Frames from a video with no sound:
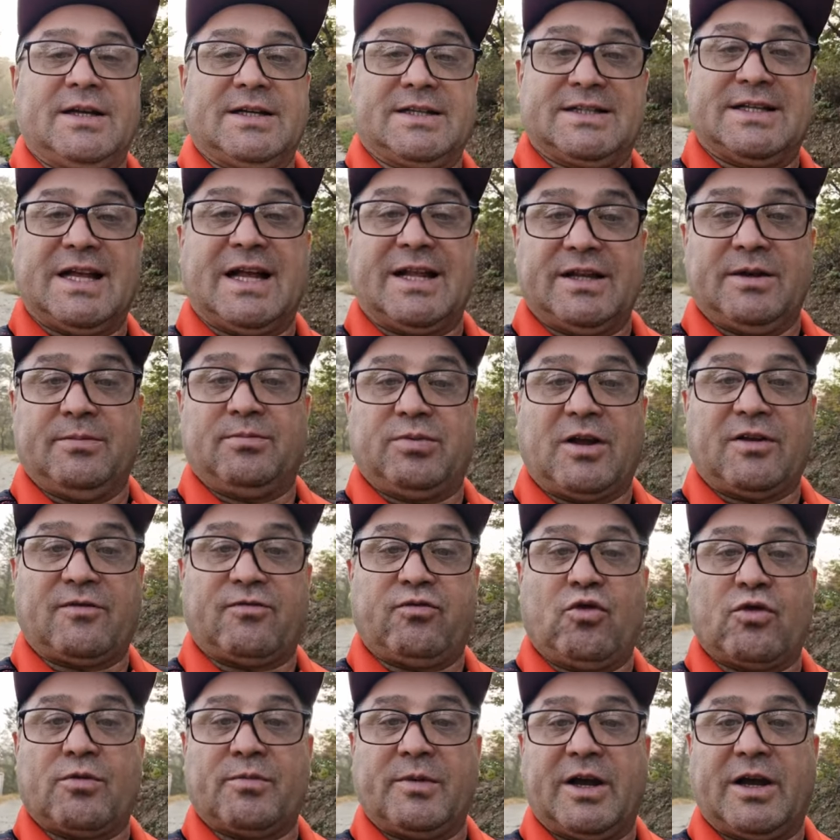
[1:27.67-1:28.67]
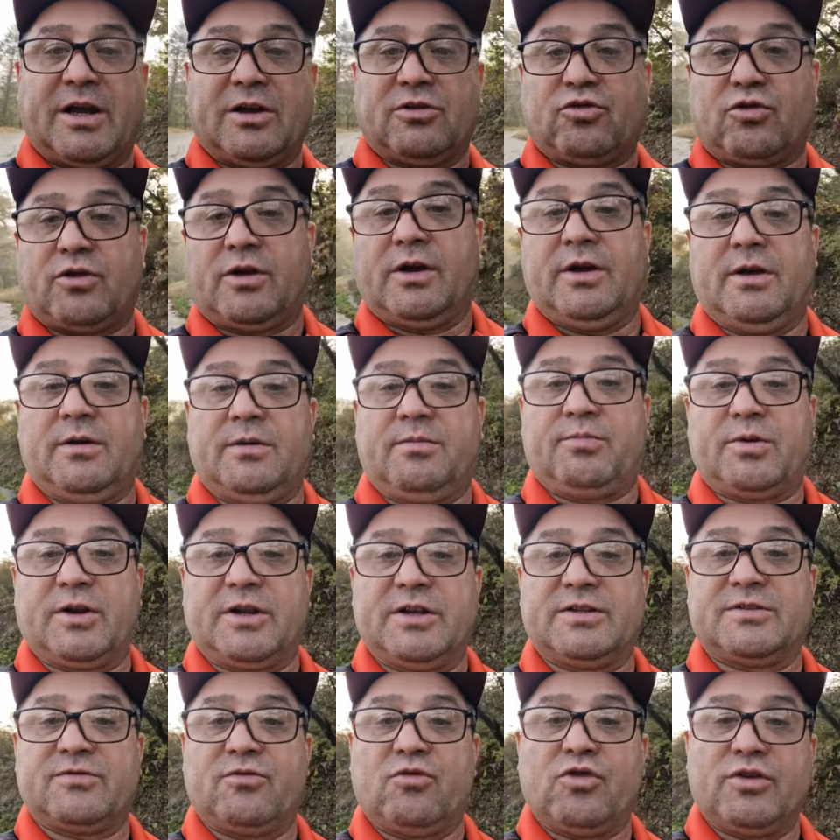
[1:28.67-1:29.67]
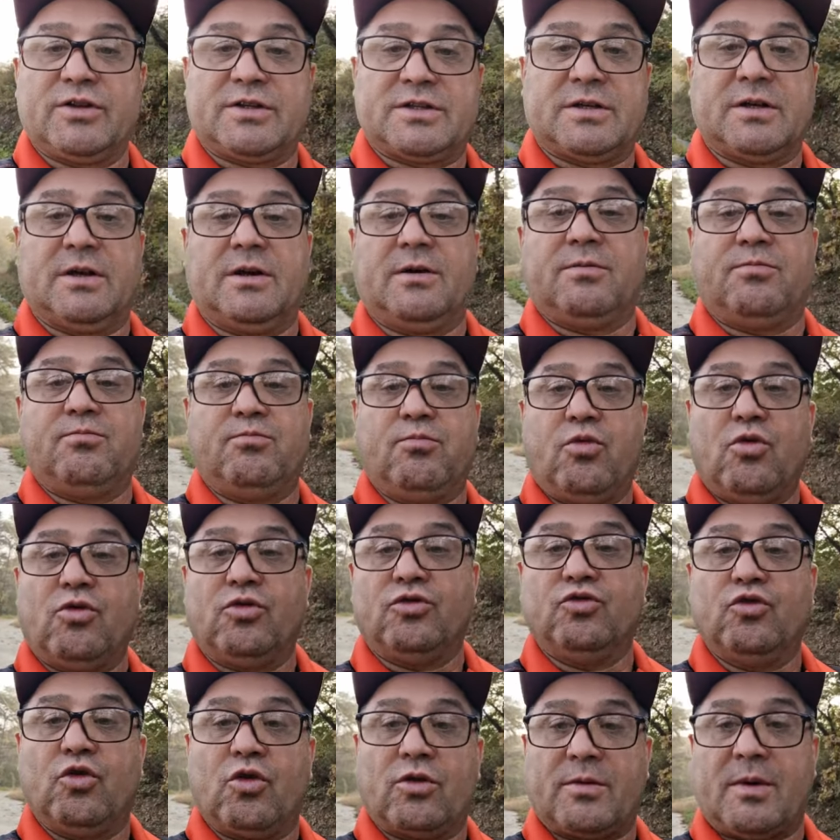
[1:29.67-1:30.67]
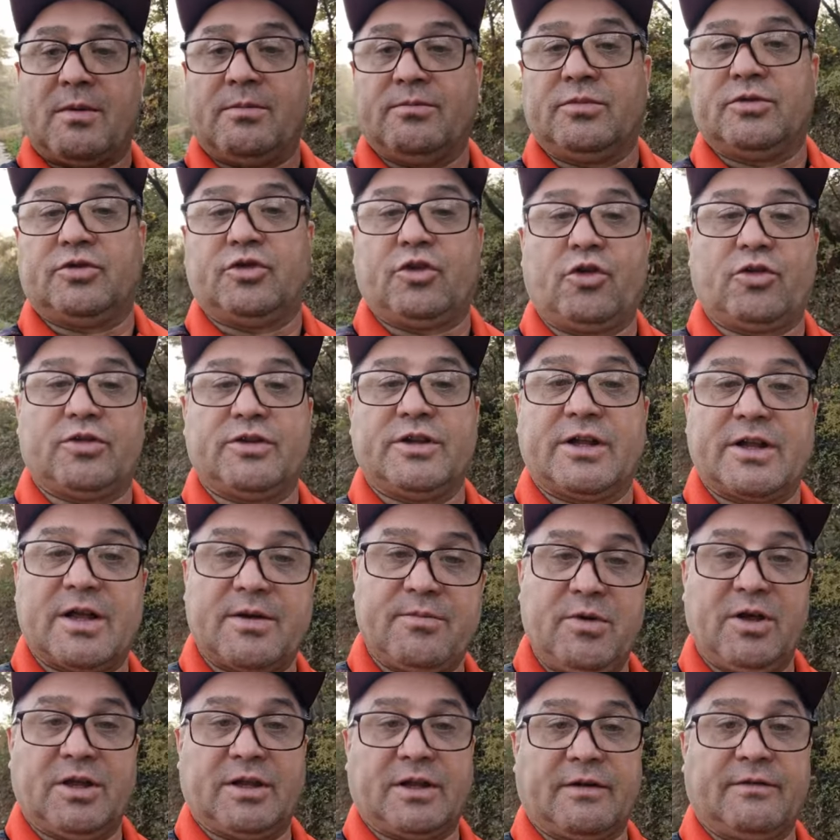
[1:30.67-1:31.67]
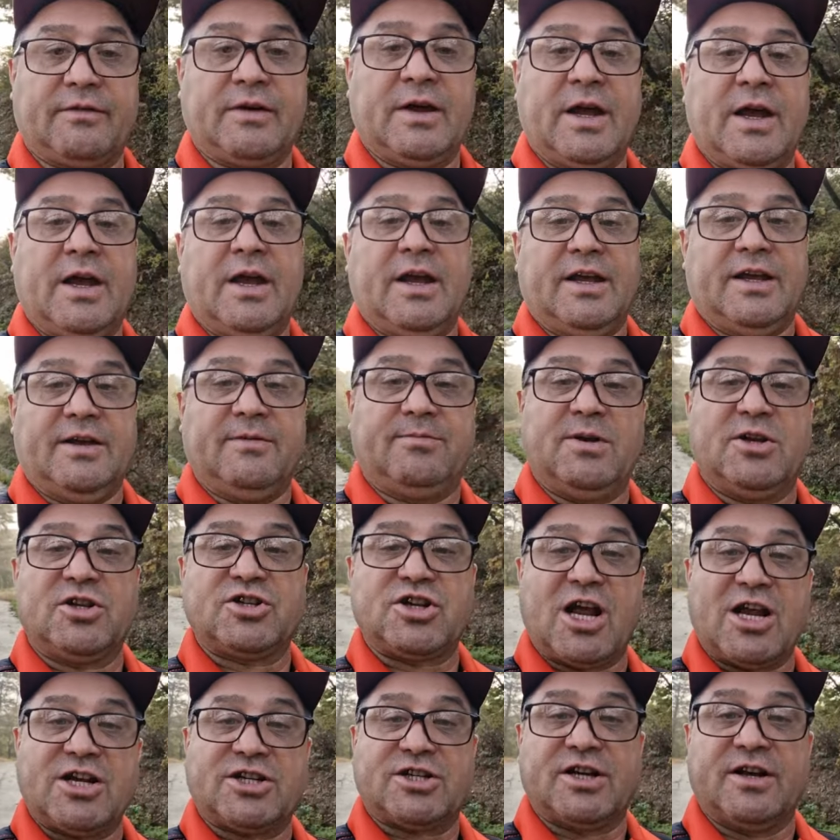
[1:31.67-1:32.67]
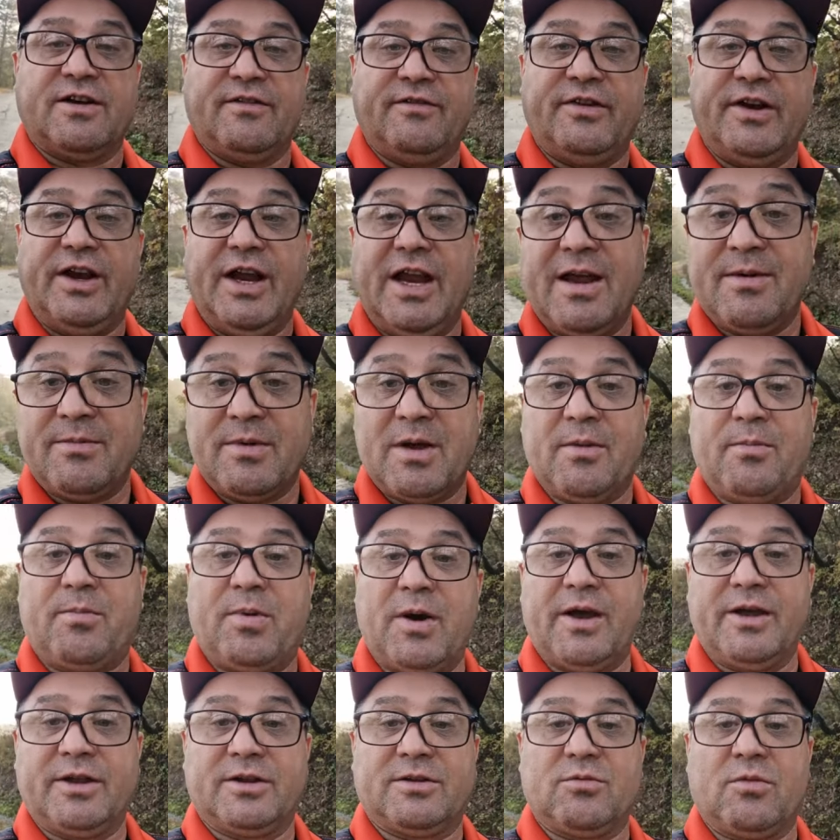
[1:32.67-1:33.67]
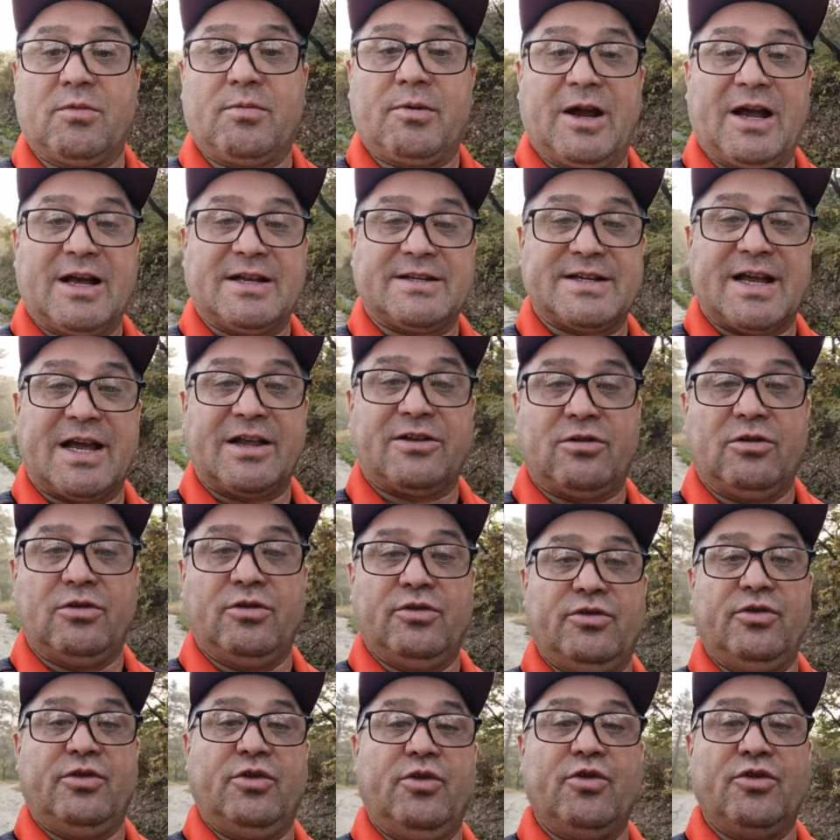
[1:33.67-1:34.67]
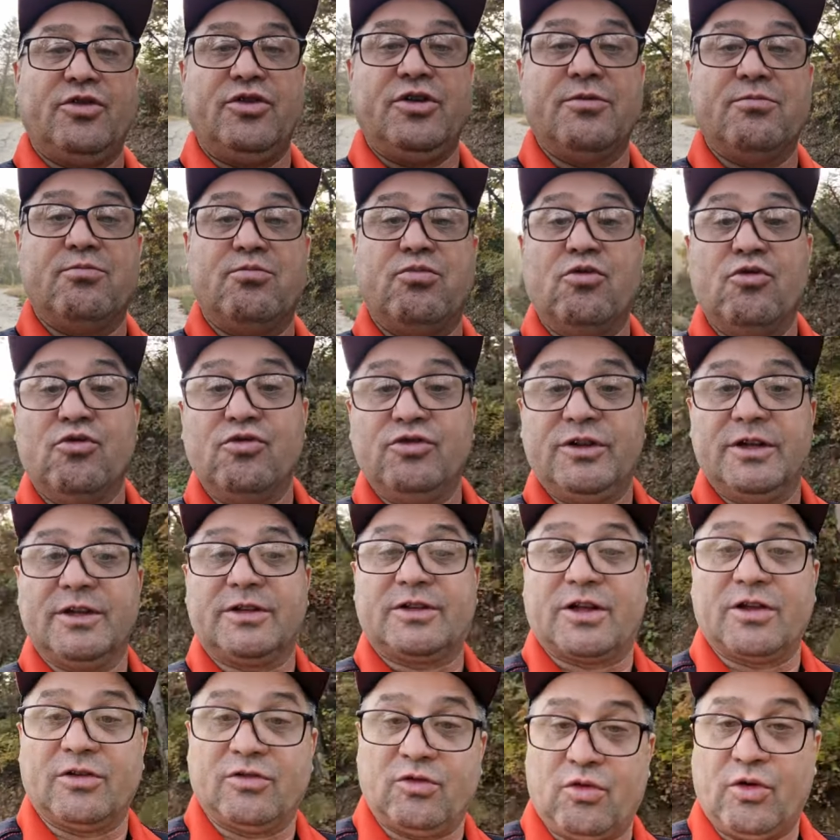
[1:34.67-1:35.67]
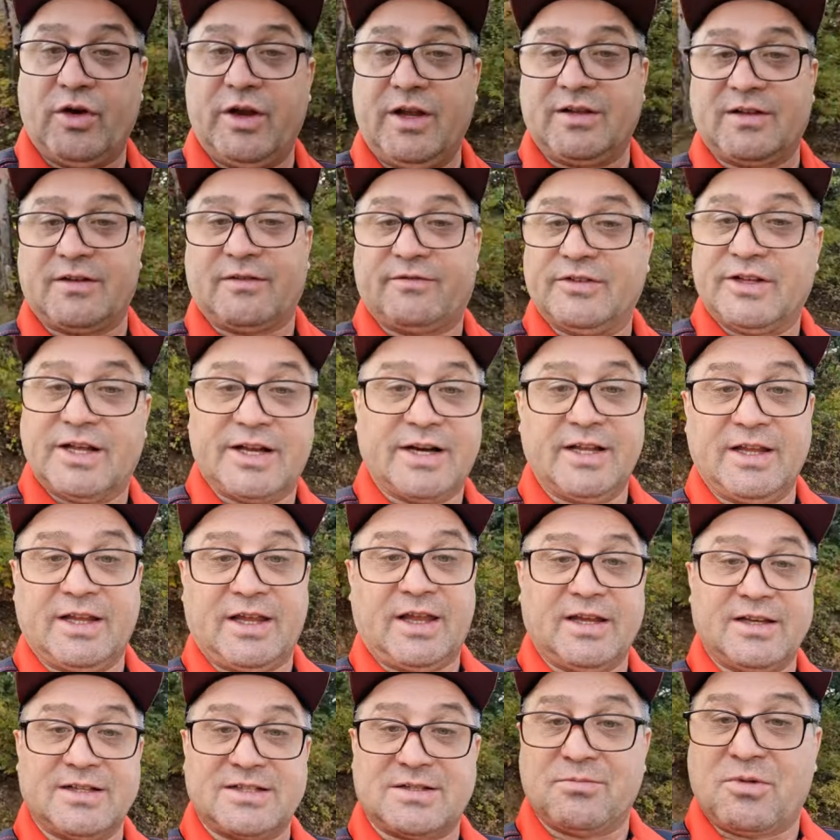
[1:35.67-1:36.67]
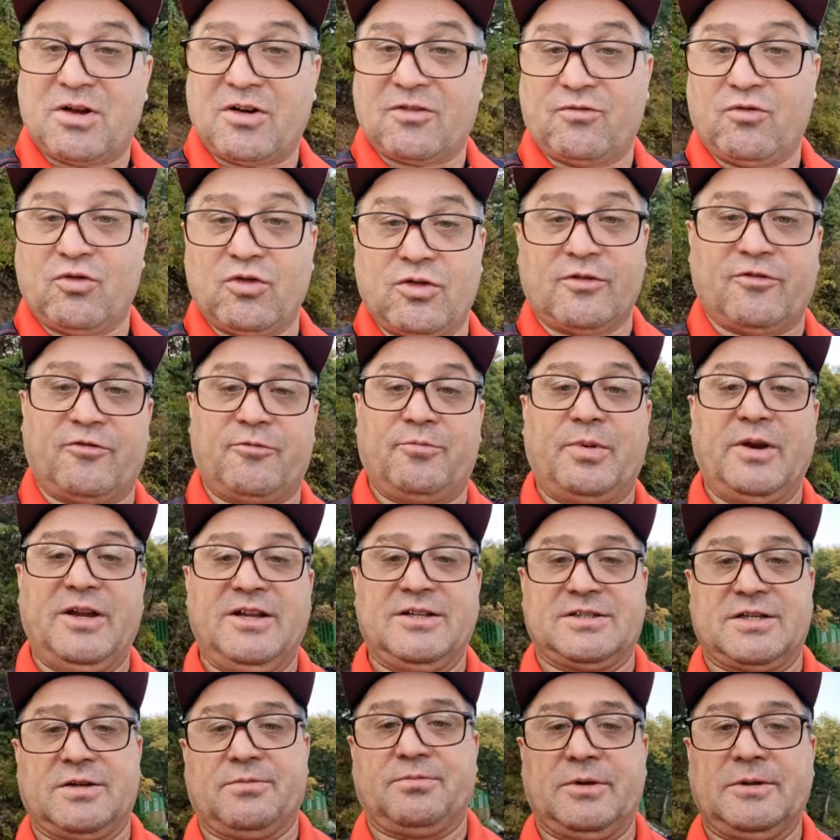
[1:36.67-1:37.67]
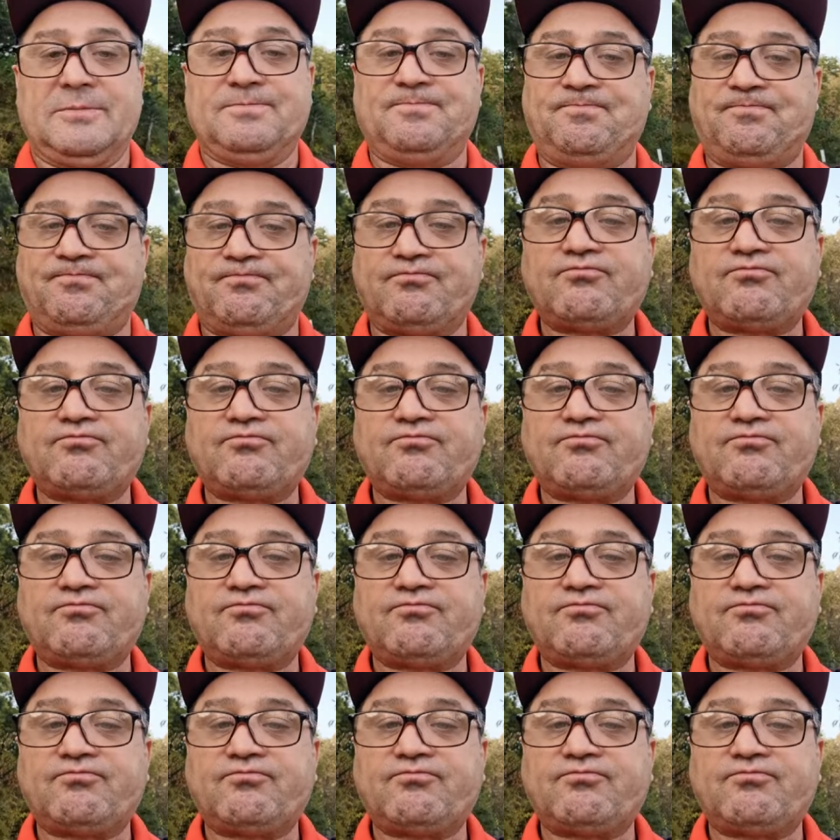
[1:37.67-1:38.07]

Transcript: с данной платформой, которая производится по нормам 3 нанометров. И в ближайшее время по этому показателю у нее не будет конкурентов на рынке смартфонов в принципе.